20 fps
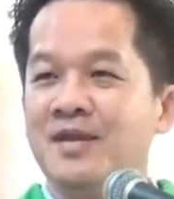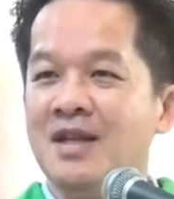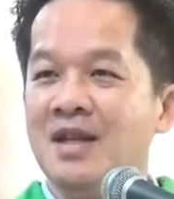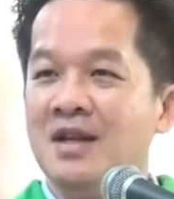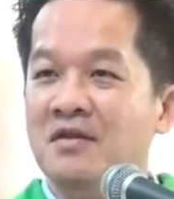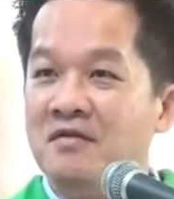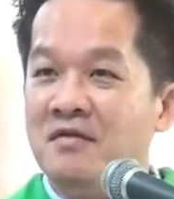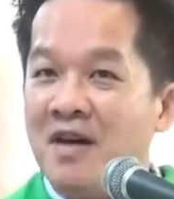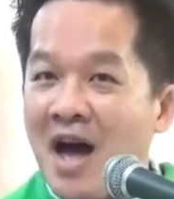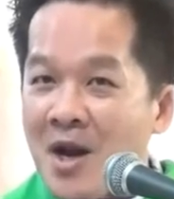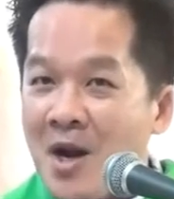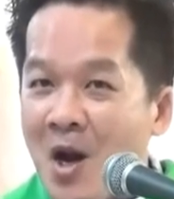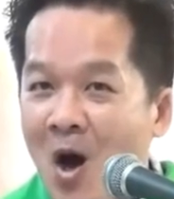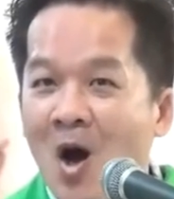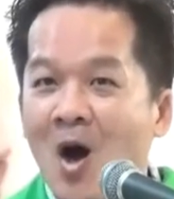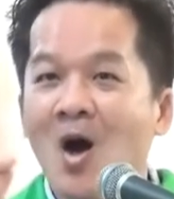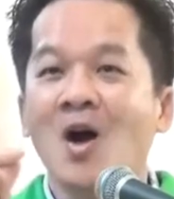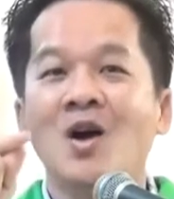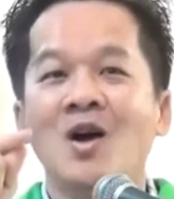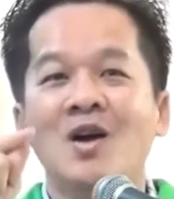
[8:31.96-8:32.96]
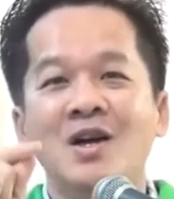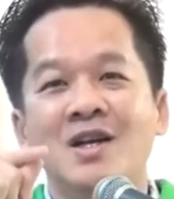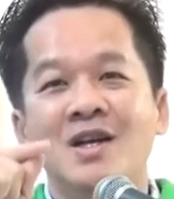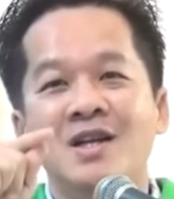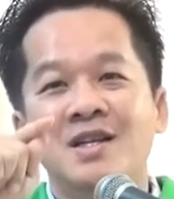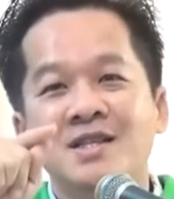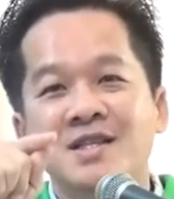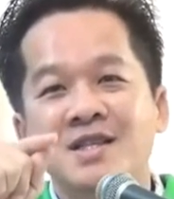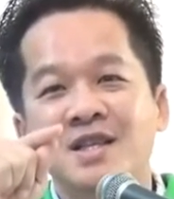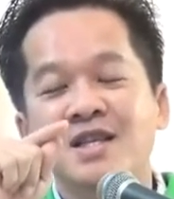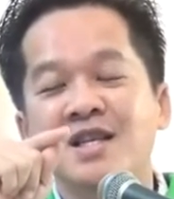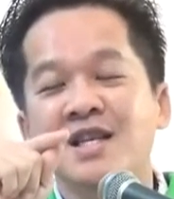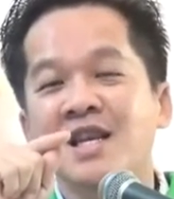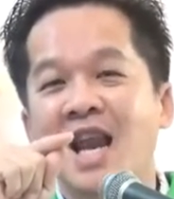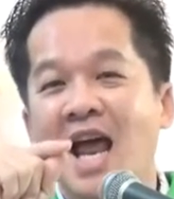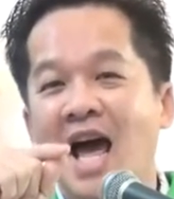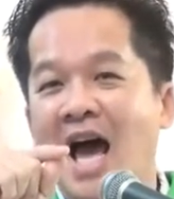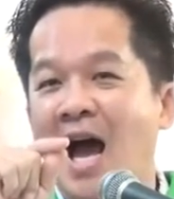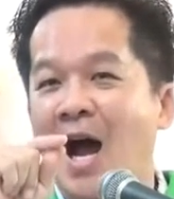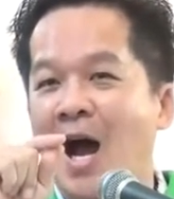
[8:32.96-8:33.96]
Và đó chính
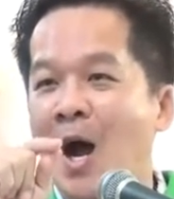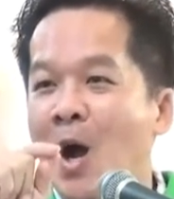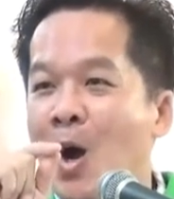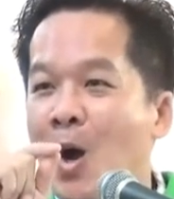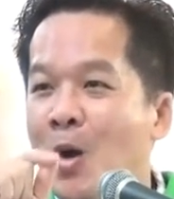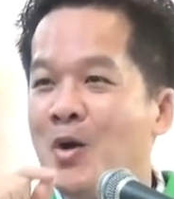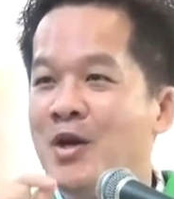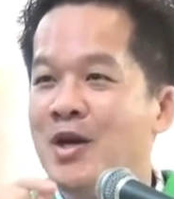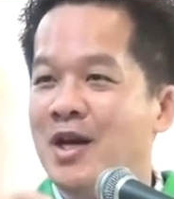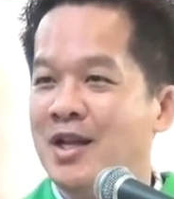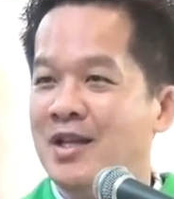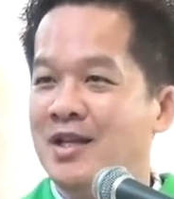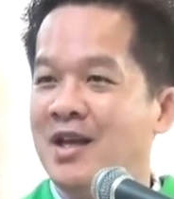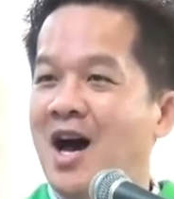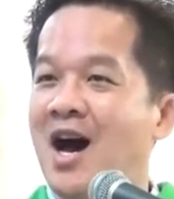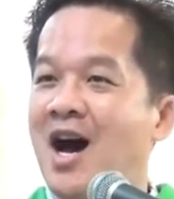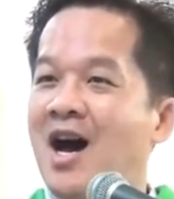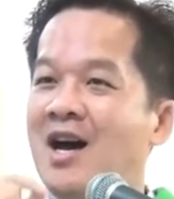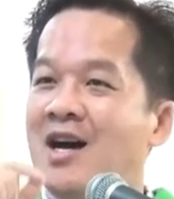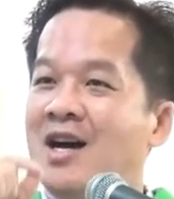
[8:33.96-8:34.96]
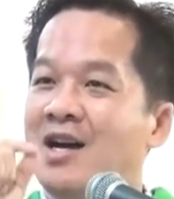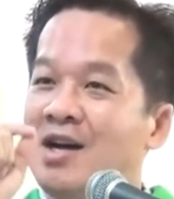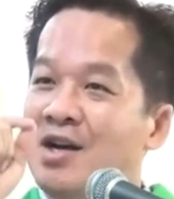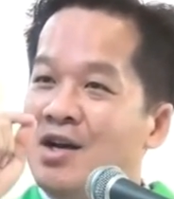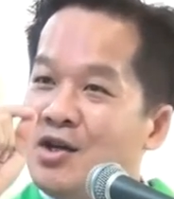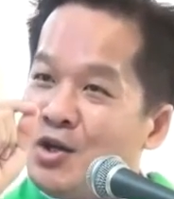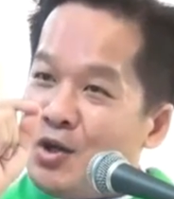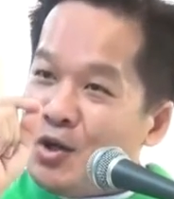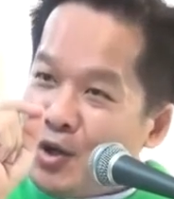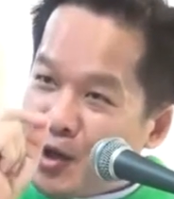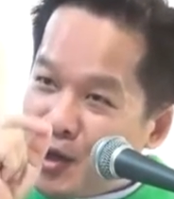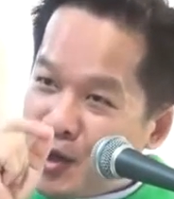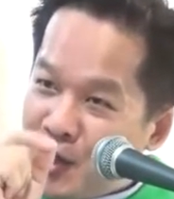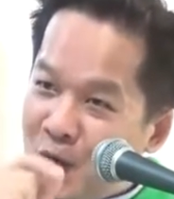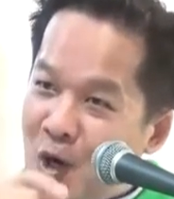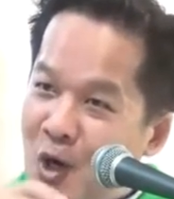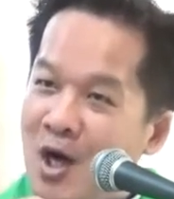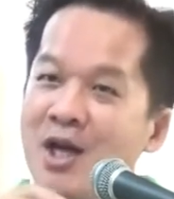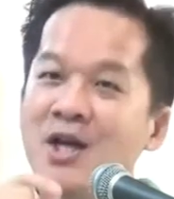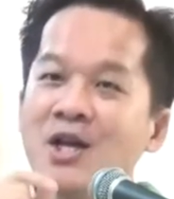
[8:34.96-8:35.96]
là ngôi đền thờ được
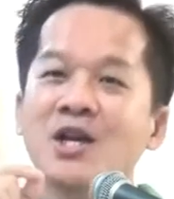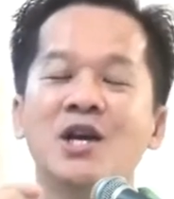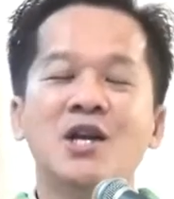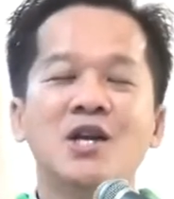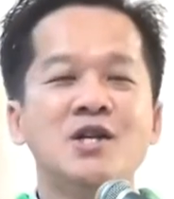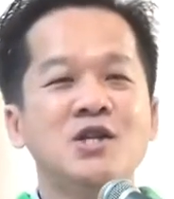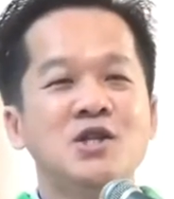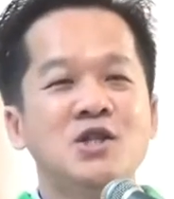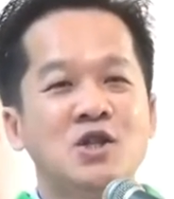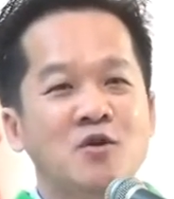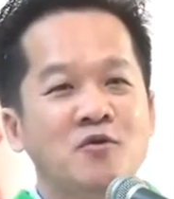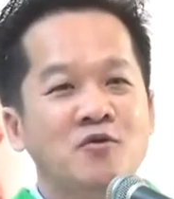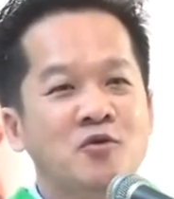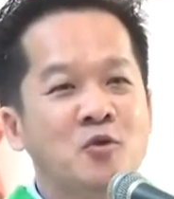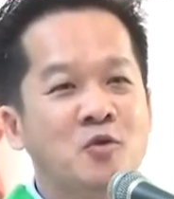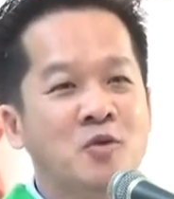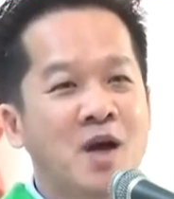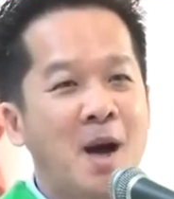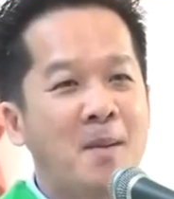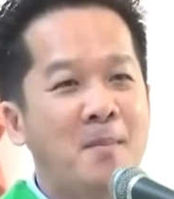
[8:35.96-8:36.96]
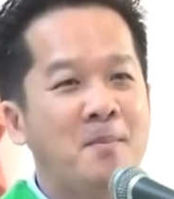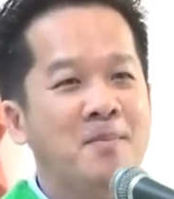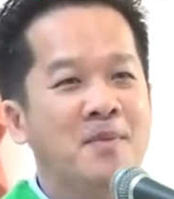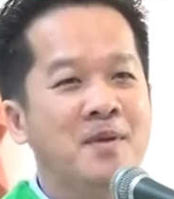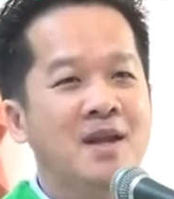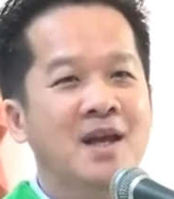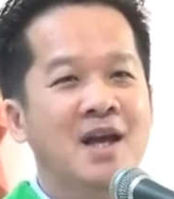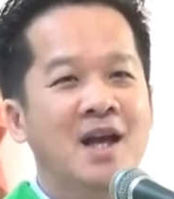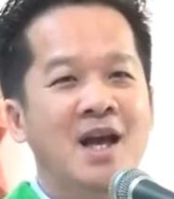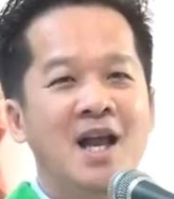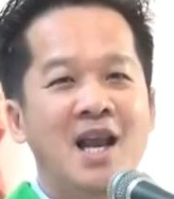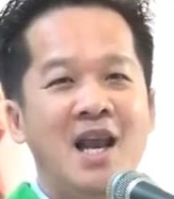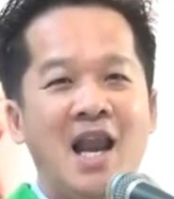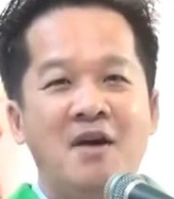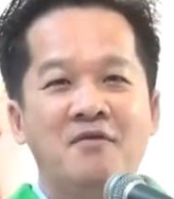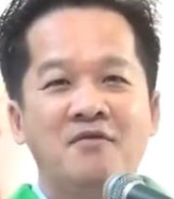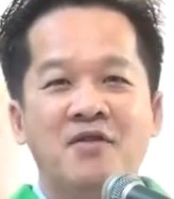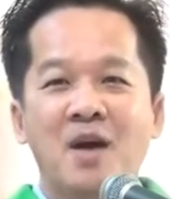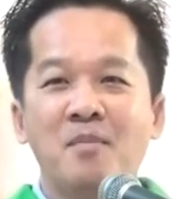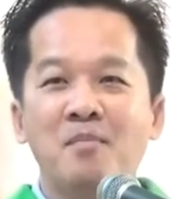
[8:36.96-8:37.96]
nói đến trong phúc âm là
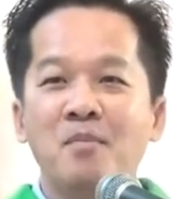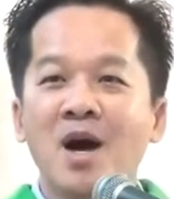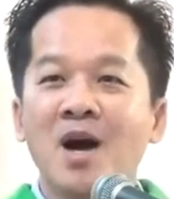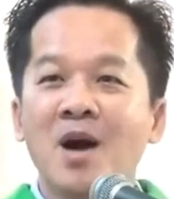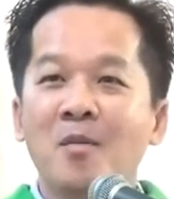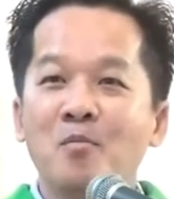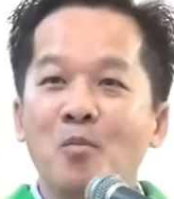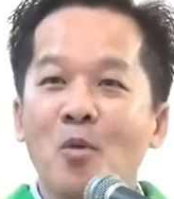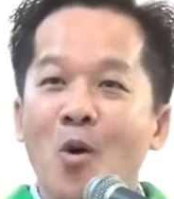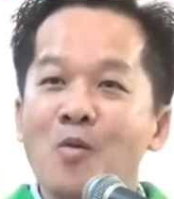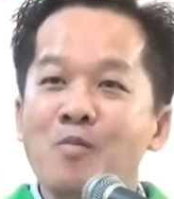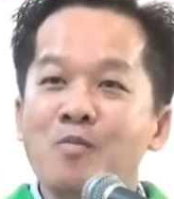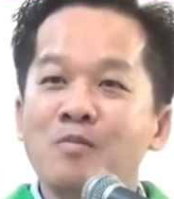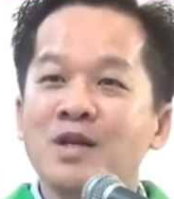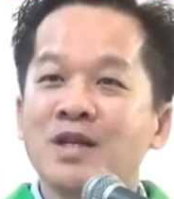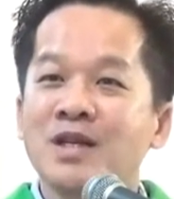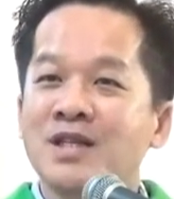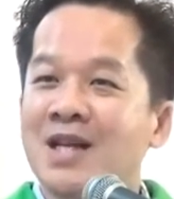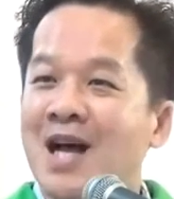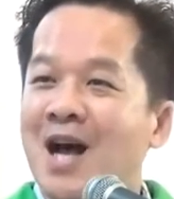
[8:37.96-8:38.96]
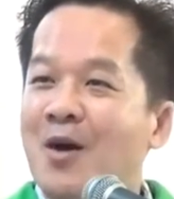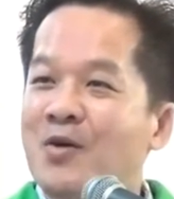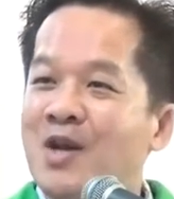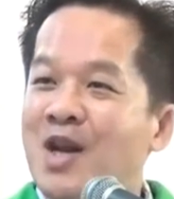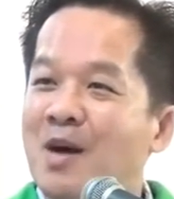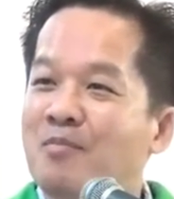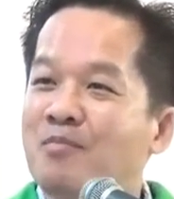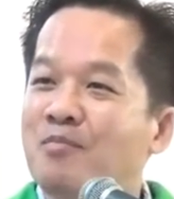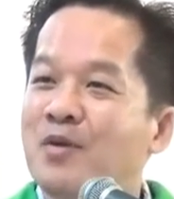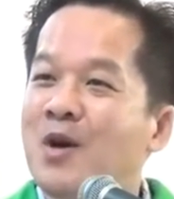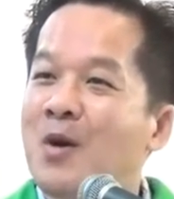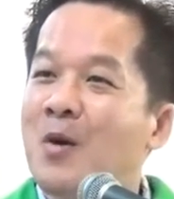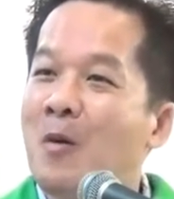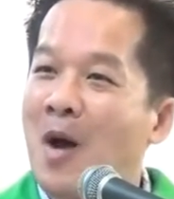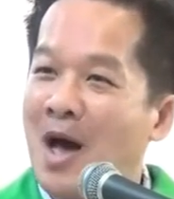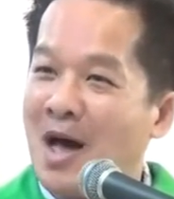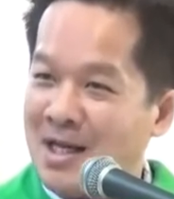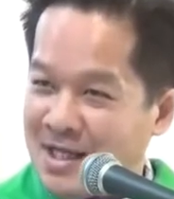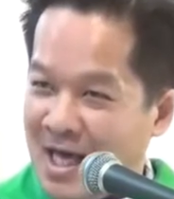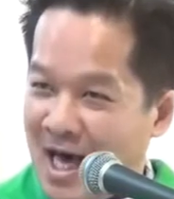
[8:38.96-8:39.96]
phải mất 46 năm mới
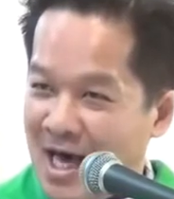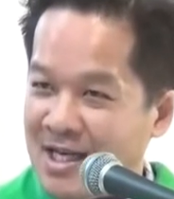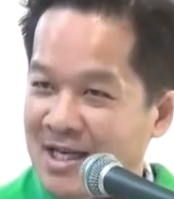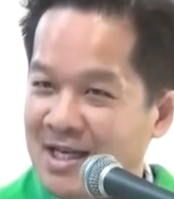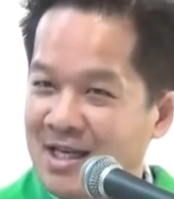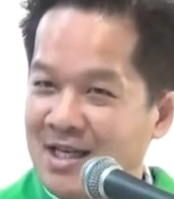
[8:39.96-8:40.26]
hoàn thành.